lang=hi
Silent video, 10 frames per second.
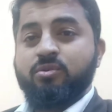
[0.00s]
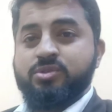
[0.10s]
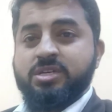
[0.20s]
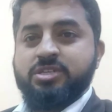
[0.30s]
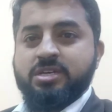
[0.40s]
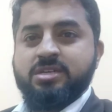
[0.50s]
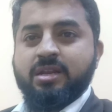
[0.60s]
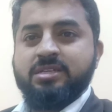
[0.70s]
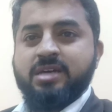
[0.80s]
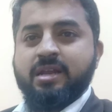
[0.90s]
उसे चेंज
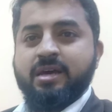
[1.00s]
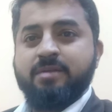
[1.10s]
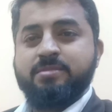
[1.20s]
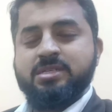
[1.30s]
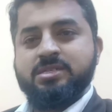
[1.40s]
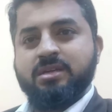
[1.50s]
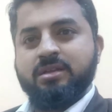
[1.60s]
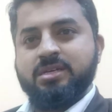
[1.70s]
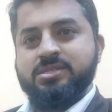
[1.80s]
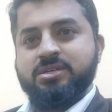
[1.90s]
करने जा रहा है बिजनेस की
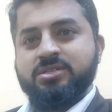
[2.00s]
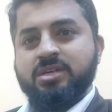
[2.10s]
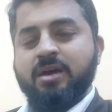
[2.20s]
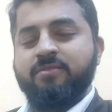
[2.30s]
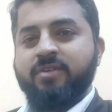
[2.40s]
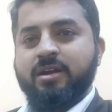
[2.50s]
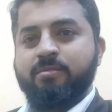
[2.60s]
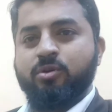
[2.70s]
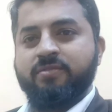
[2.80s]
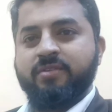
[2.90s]
रजिस्ट्रेशन अब फेडरल
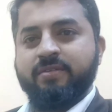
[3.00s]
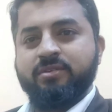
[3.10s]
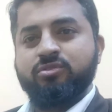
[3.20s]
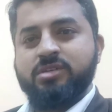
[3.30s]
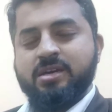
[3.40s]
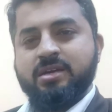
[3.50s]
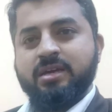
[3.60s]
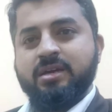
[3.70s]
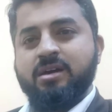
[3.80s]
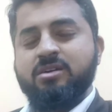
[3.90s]
बोर्ड ऑफ रेवेन्यू किया
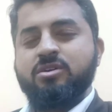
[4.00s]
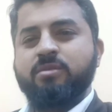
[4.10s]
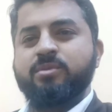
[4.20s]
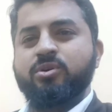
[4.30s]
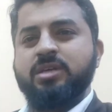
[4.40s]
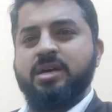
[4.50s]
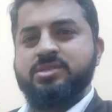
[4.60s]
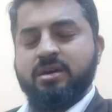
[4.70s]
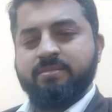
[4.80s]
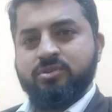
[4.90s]
करेगा बहुत ही
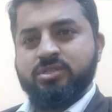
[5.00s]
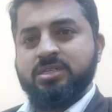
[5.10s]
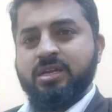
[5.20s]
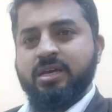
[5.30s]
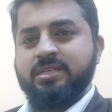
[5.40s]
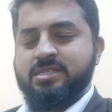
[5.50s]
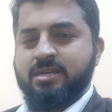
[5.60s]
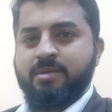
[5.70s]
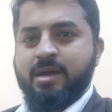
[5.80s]
आसान प्रोसीजर है जैसे कि